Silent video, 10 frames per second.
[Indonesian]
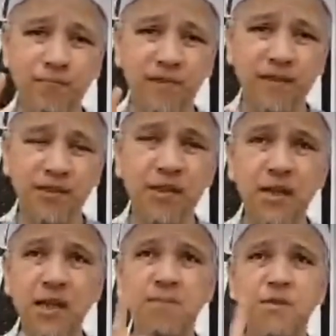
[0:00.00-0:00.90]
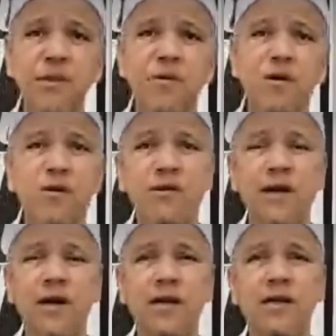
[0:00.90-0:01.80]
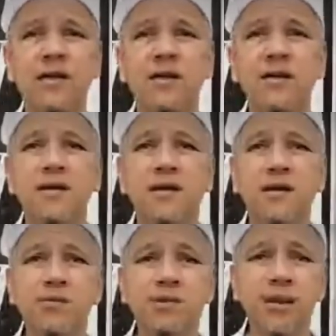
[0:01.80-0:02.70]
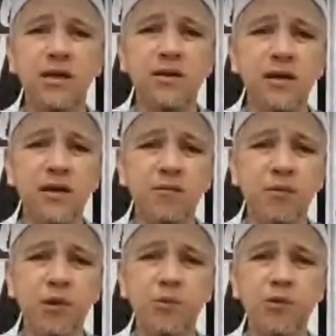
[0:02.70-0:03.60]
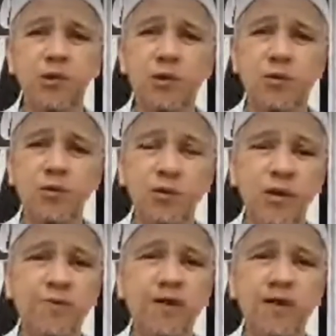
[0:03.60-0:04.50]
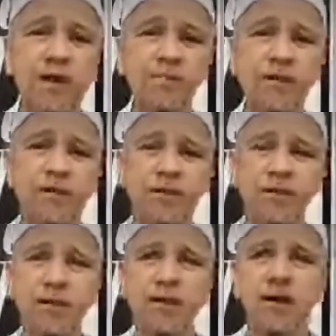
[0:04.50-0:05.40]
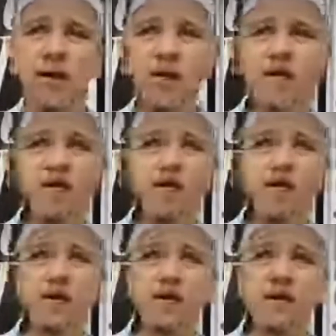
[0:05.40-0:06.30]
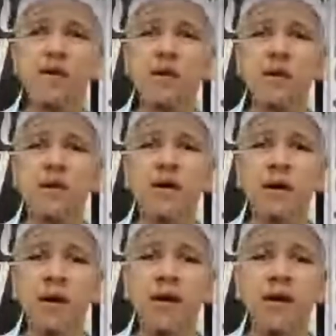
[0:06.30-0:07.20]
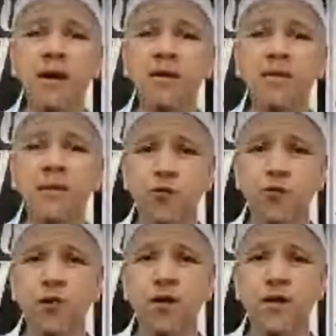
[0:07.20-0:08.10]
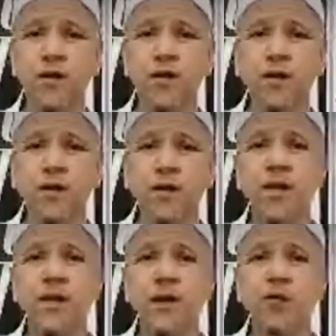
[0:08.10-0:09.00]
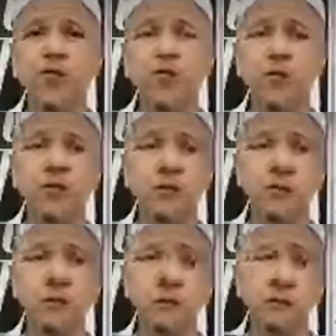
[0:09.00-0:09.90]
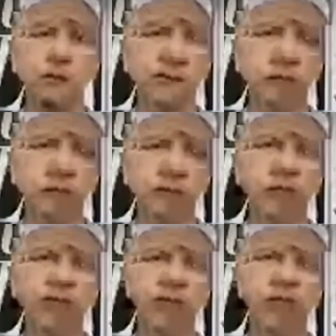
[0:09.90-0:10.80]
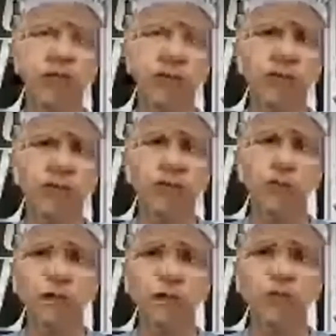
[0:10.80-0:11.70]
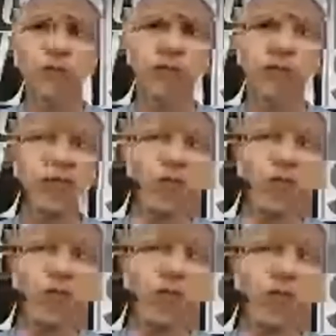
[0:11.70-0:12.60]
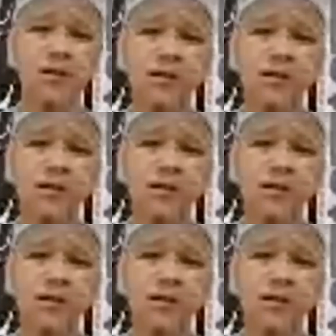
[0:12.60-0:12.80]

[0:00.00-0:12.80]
sendiri bersama Allah taala kemudian betul-betul hujamkan dalam hati la ilaha illa anta ini kuntum minal zalimin menyaksikan gak ada Tuhan kecuali Allah